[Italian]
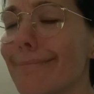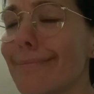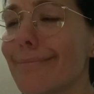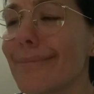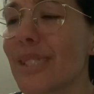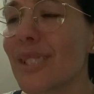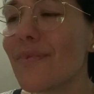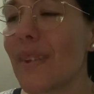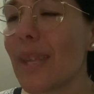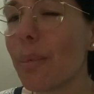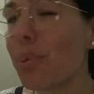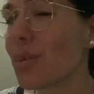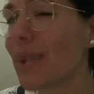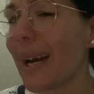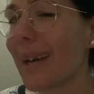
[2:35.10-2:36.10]
si sveglia
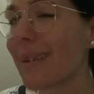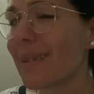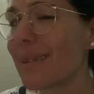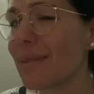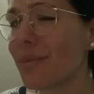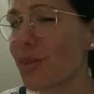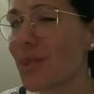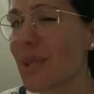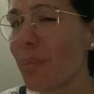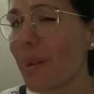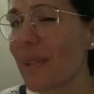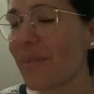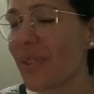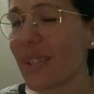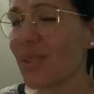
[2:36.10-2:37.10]
più tardi, forse per
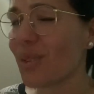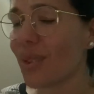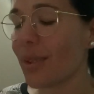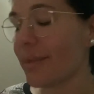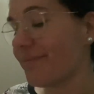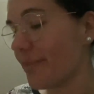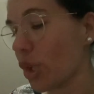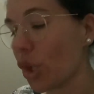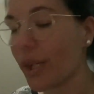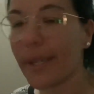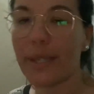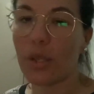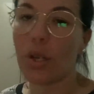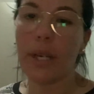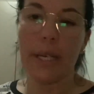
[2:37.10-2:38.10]
il freddo, no, non
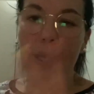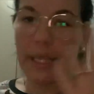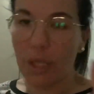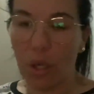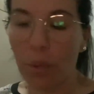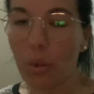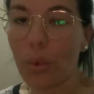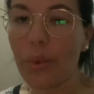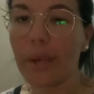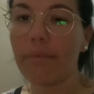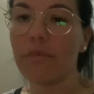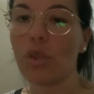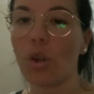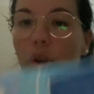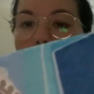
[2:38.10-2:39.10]
credo. Comunque
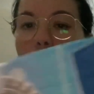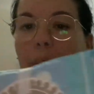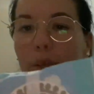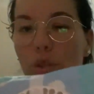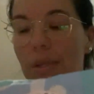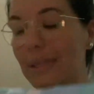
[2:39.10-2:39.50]
gli ho comprato il